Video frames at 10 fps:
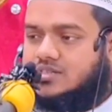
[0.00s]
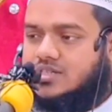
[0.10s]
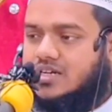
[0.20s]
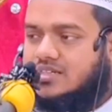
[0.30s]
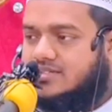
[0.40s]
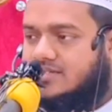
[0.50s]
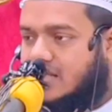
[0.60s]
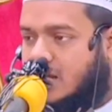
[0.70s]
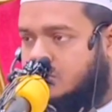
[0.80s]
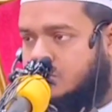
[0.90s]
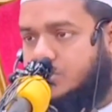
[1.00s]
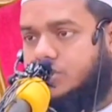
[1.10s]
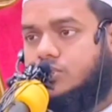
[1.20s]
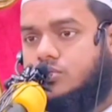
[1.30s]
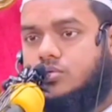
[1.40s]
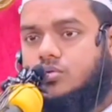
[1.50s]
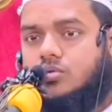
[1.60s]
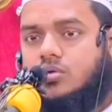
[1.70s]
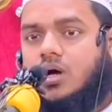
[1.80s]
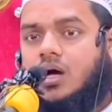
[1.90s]
যারা ইসলাম ব্যতীত
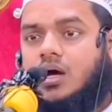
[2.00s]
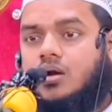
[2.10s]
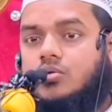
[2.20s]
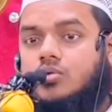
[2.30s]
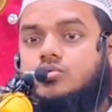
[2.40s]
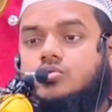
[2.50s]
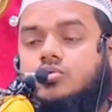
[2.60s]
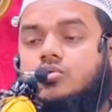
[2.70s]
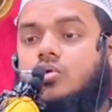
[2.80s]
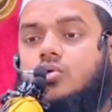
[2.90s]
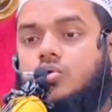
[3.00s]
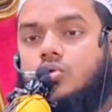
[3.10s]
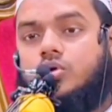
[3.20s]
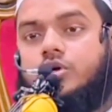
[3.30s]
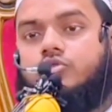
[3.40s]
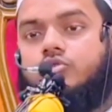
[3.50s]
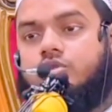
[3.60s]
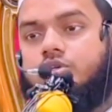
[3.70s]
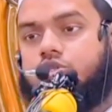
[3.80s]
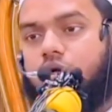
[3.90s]
আর অন্য কোনো
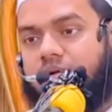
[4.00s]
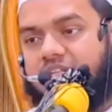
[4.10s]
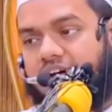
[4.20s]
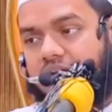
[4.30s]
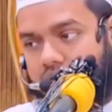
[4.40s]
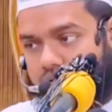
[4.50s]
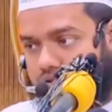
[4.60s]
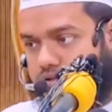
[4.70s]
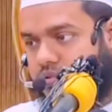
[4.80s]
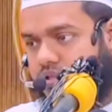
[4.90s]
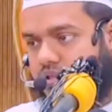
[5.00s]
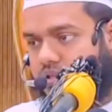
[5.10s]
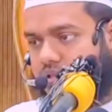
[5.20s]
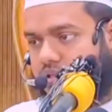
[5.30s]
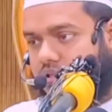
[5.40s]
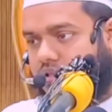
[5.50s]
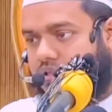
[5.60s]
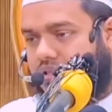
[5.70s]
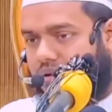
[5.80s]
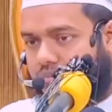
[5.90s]
কিছুতে সমাধান খুঁজবে
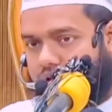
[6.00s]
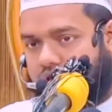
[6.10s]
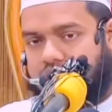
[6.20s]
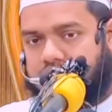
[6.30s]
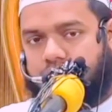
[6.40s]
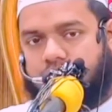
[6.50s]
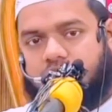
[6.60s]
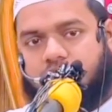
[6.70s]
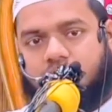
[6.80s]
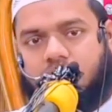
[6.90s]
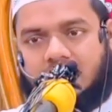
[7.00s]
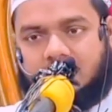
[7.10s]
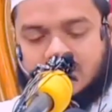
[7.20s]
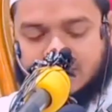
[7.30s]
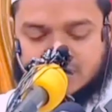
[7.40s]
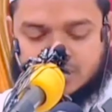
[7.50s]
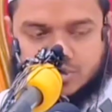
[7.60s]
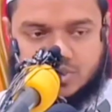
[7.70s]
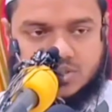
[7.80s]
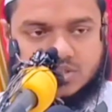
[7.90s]
তার ব্যক্তি জীবনের পারিবারিক
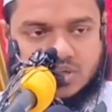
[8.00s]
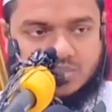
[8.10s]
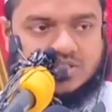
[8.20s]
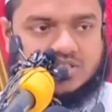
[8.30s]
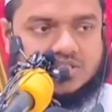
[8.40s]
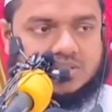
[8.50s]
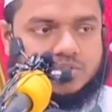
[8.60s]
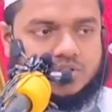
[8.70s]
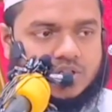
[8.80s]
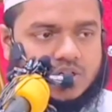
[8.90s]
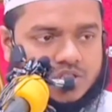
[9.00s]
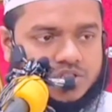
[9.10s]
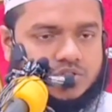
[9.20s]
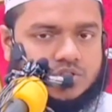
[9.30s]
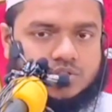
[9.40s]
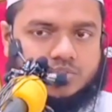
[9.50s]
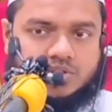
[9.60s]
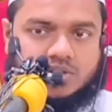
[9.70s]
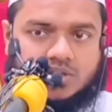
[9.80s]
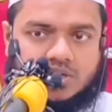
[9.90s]
জীবনের সামাজিক জীবনের রাষ্ট্রীয়
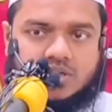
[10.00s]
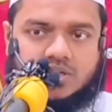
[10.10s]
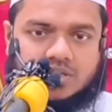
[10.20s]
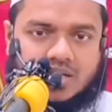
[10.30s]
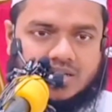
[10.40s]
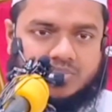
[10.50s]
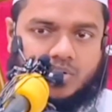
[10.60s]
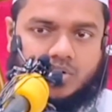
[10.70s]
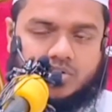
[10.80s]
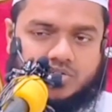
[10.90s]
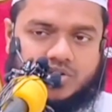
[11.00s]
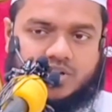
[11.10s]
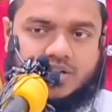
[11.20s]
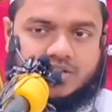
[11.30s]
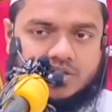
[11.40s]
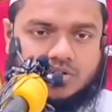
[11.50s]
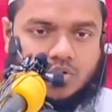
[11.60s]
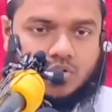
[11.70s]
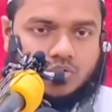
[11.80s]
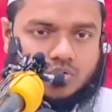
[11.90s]
জীবনের তাদের পক্ষ থেকে এটি
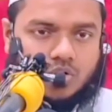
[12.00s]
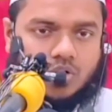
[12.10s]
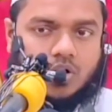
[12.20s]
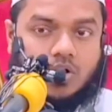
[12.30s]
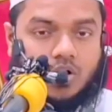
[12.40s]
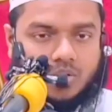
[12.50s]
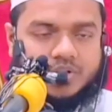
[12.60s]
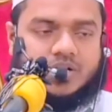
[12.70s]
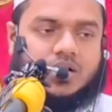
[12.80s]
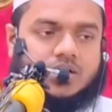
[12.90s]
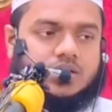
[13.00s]
গ্রহণ করা হবে না